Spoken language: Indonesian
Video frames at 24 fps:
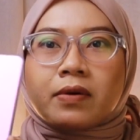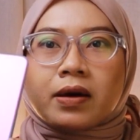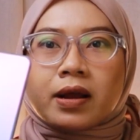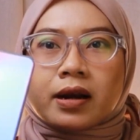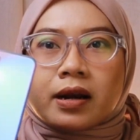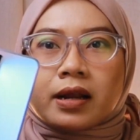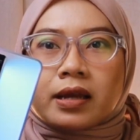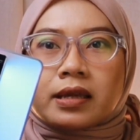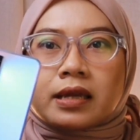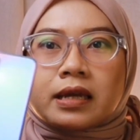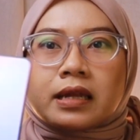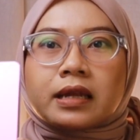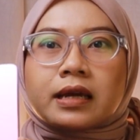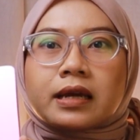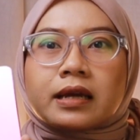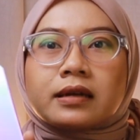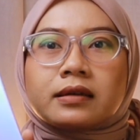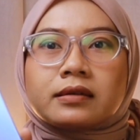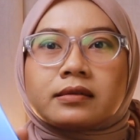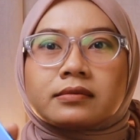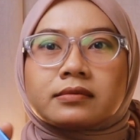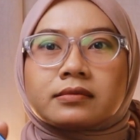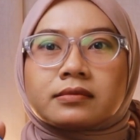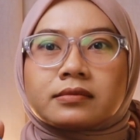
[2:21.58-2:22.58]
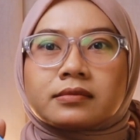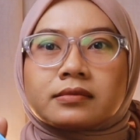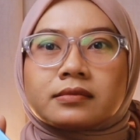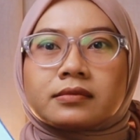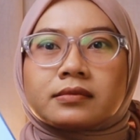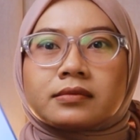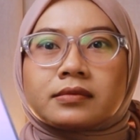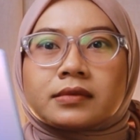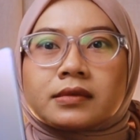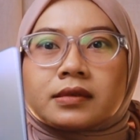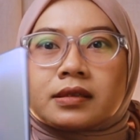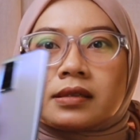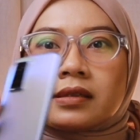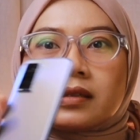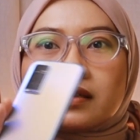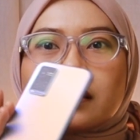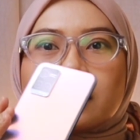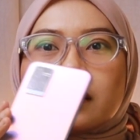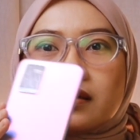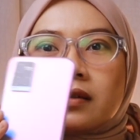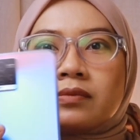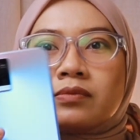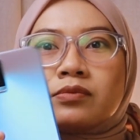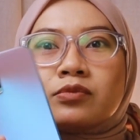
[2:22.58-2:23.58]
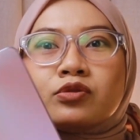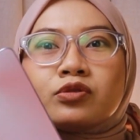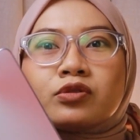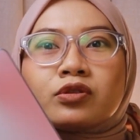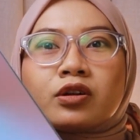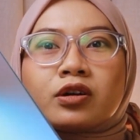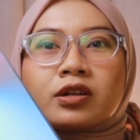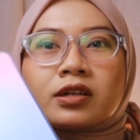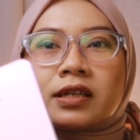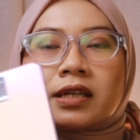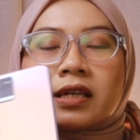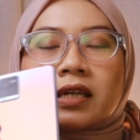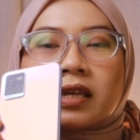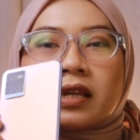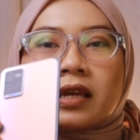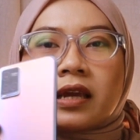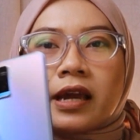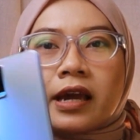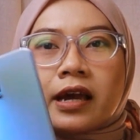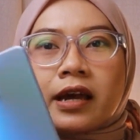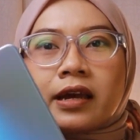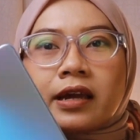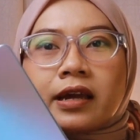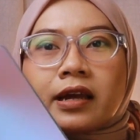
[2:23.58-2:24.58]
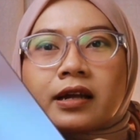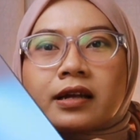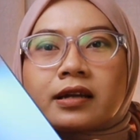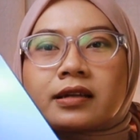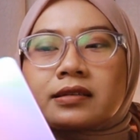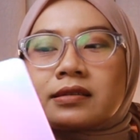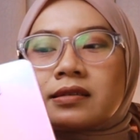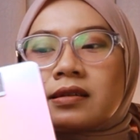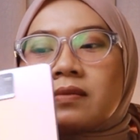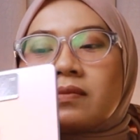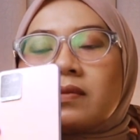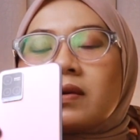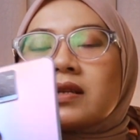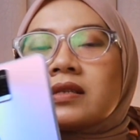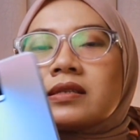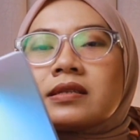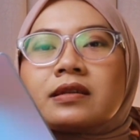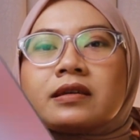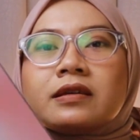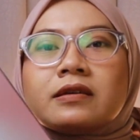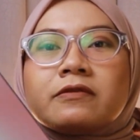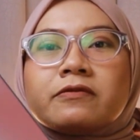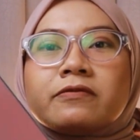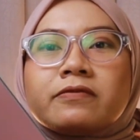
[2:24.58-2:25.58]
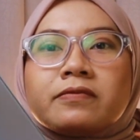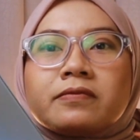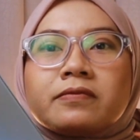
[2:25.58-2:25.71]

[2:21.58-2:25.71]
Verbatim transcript: warnanya ini kan bunglon gini ya yang sama si